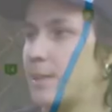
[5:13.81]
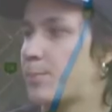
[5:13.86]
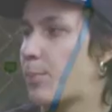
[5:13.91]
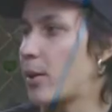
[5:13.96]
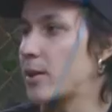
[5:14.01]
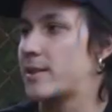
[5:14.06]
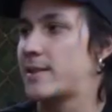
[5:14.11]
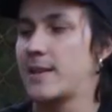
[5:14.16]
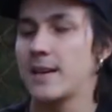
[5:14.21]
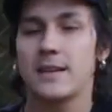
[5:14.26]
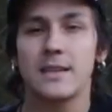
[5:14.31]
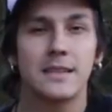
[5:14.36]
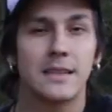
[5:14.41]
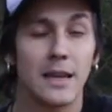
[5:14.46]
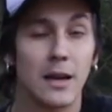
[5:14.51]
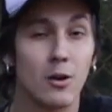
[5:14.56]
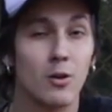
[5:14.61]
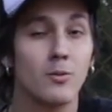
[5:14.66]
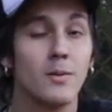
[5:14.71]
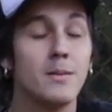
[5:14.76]
E pode ser que
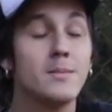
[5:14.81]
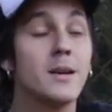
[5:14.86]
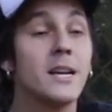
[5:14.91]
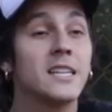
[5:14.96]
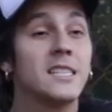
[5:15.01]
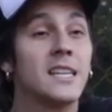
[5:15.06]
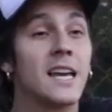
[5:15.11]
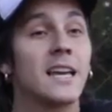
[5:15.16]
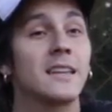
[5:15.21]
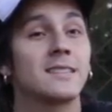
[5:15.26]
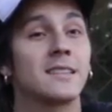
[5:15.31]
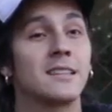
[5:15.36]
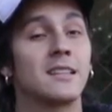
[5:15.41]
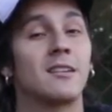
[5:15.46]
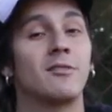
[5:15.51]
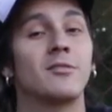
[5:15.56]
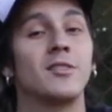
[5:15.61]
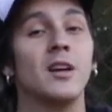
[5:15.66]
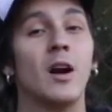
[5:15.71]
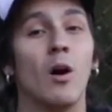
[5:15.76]
tenha alguma emergência de
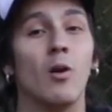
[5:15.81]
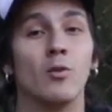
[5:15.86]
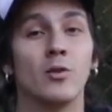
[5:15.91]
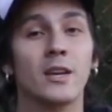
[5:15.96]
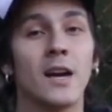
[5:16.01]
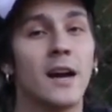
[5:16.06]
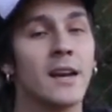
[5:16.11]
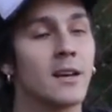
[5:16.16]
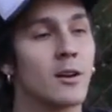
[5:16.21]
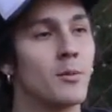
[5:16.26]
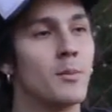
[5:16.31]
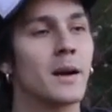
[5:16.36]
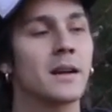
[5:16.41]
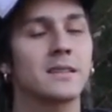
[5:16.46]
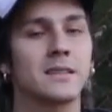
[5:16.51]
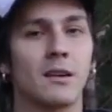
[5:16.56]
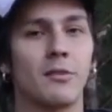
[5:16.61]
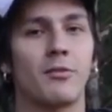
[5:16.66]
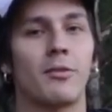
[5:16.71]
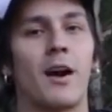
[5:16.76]
avião. E aí, como é
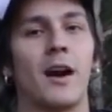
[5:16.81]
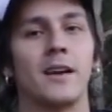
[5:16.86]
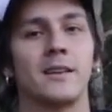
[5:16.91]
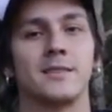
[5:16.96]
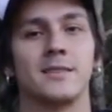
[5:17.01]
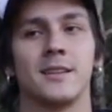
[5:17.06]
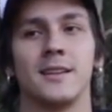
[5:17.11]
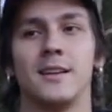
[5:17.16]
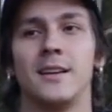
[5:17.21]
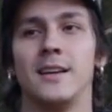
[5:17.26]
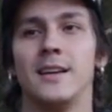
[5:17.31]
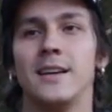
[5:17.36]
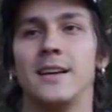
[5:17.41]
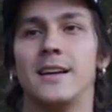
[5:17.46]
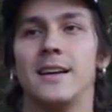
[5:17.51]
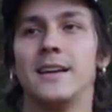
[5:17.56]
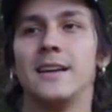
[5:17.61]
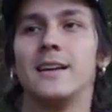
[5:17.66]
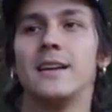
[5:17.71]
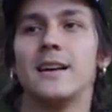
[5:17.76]
que você faz?
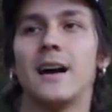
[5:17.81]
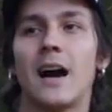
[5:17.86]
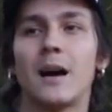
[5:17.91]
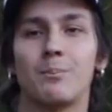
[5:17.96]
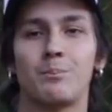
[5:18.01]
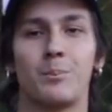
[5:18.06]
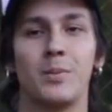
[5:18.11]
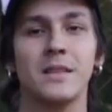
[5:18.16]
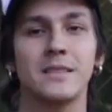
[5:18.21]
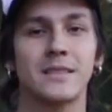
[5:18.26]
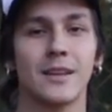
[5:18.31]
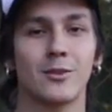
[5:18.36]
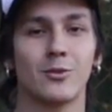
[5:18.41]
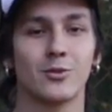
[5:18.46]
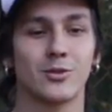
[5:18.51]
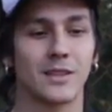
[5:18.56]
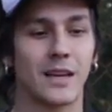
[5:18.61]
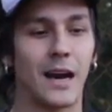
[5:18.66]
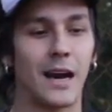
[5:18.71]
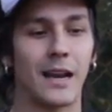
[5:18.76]
A pista
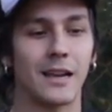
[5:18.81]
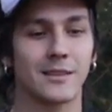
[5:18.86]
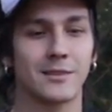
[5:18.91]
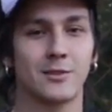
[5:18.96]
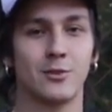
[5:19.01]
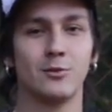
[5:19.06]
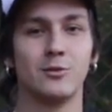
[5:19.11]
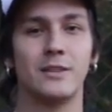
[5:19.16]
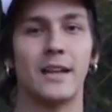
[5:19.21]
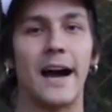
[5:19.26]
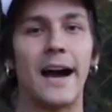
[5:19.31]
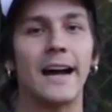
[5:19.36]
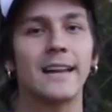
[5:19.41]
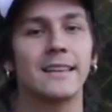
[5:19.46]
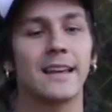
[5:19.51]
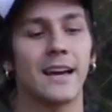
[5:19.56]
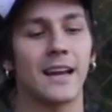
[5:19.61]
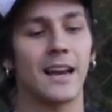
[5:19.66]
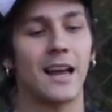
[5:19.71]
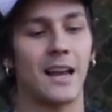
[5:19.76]
dos caras, do
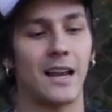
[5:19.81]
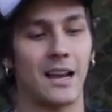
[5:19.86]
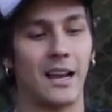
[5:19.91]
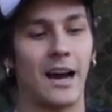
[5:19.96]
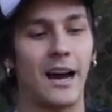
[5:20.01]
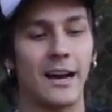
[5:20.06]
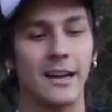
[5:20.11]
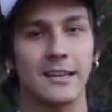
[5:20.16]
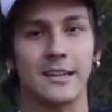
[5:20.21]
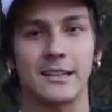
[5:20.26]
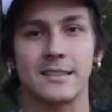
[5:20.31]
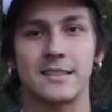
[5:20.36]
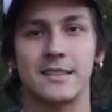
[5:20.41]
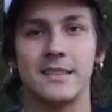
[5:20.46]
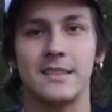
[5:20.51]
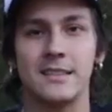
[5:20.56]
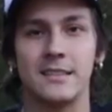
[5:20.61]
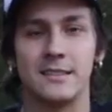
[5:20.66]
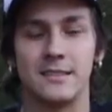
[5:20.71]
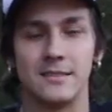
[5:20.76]
nada, ela larga
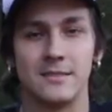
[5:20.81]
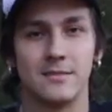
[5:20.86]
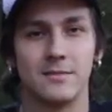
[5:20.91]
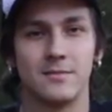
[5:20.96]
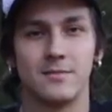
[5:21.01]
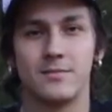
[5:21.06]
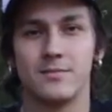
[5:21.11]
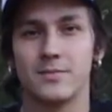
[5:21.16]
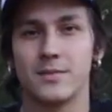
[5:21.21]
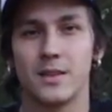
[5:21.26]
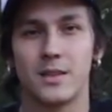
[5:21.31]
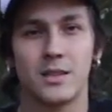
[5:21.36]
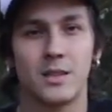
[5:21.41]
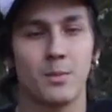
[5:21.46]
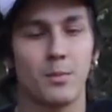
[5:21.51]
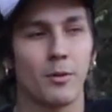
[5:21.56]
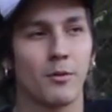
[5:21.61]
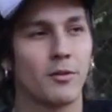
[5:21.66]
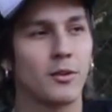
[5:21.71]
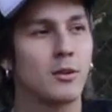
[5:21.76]
assim.
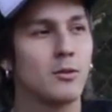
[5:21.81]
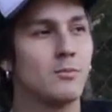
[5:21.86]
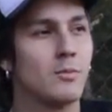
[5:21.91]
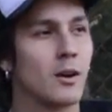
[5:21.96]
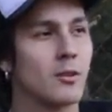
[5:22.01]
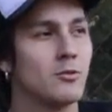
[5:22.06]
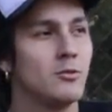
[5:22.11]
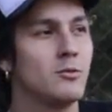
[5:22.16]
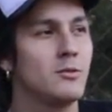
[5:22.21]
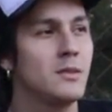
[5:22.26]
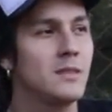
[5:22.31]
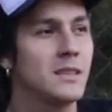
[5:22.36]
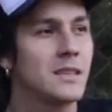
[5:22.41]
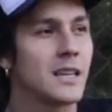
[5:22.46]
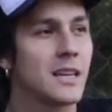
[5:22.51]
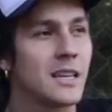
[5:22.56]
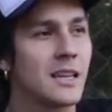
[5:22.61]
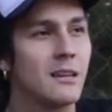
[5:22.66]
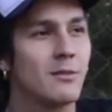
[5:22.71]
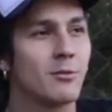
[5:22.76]
Tipo, fica um bagulho
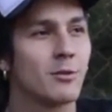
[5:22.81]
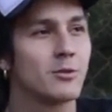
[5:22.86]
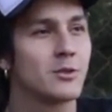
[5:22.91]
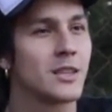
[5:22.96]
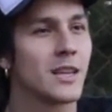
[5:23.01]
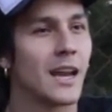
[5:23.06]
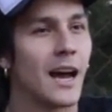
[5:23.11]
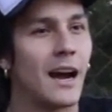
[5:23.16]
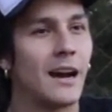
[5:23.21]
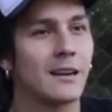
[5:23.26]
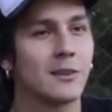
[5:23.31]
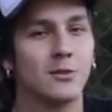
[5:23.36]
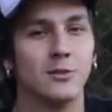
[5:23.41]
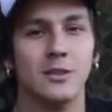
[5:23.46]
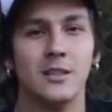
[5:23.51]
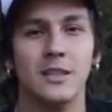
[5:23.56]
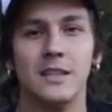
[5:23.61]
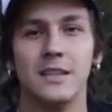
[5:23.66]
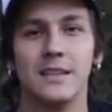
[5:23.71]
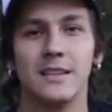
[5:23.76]
incrível de lago,
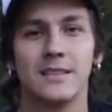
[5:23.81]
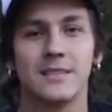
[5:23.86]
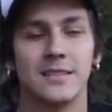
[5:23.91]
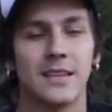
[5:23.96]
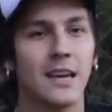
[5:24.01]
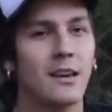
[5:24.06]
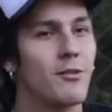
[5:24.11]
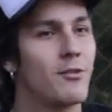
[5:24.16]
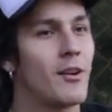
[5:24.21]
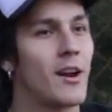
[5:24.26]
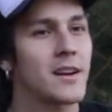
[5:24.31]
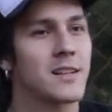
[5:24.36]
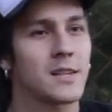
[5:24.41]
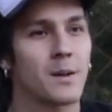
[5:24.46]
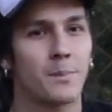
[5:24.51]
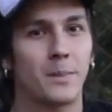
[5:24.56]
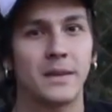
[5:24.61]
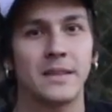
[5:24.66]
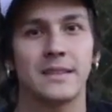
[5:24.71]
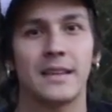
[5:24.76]
sem faixa
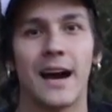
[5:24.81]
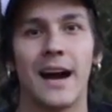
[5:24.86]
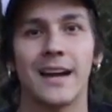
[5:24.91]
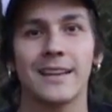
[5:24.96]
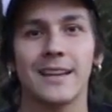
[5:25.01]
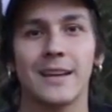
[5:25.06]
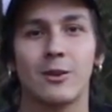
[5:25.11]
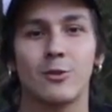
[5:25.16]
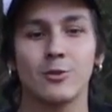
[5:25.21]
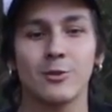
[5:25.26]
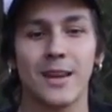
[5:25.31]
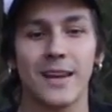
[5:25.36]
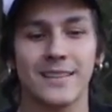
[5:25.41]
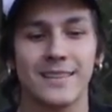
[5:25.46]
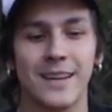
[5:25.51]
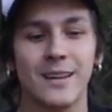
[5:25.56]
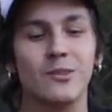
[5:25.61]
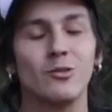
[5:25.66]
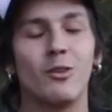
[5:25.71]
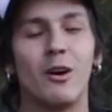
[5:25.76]
pintada e com o
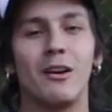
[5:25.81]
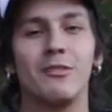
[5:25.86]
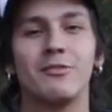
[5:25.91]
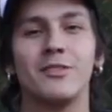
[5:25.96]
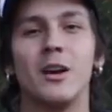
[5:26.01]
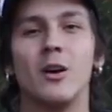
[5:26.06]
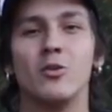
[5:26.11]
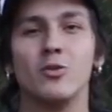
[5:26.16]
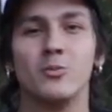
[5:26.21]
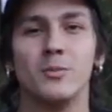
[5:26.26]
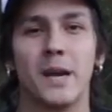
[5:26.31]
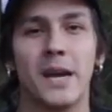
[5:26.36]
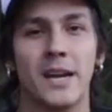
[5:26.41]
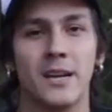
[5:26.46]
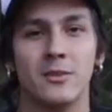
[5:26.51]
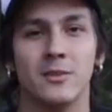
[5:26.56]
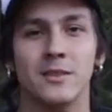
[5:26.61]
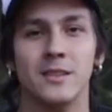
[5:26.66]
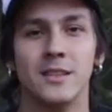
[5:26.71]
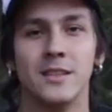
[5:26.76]
desenho de um avião no
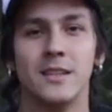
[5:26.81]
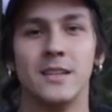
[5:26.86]
meio.